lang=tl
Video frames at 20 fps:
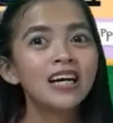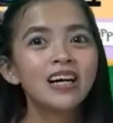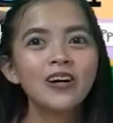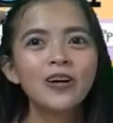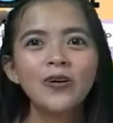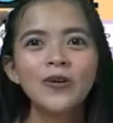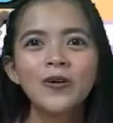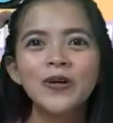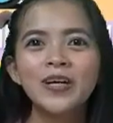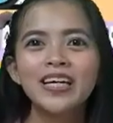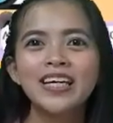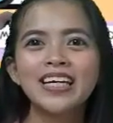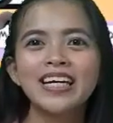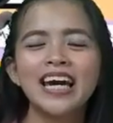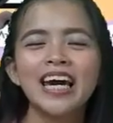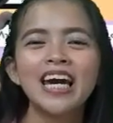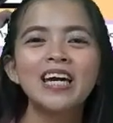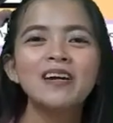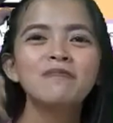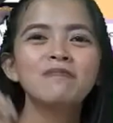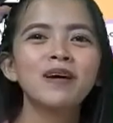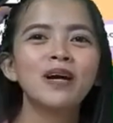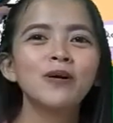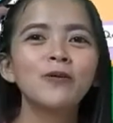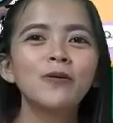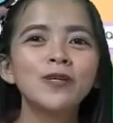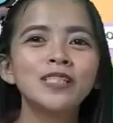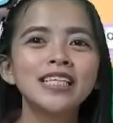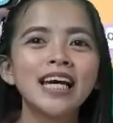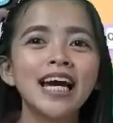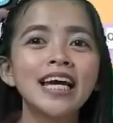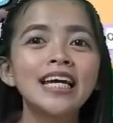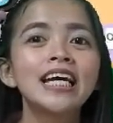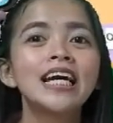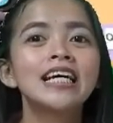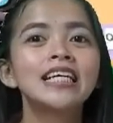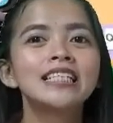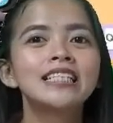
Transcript: Okay, mahusay.